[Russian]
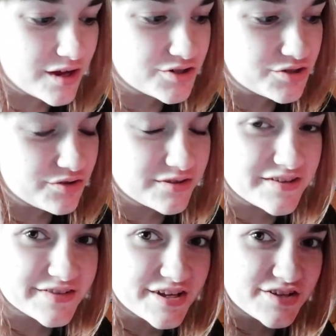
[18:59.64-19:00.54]
Так что
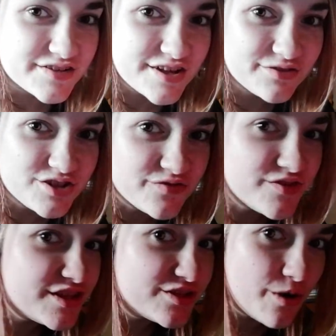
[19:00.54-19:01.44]
до встречи в
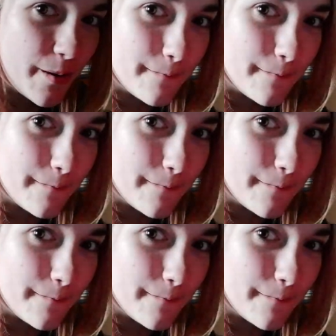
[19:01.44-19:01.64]
следующем видео.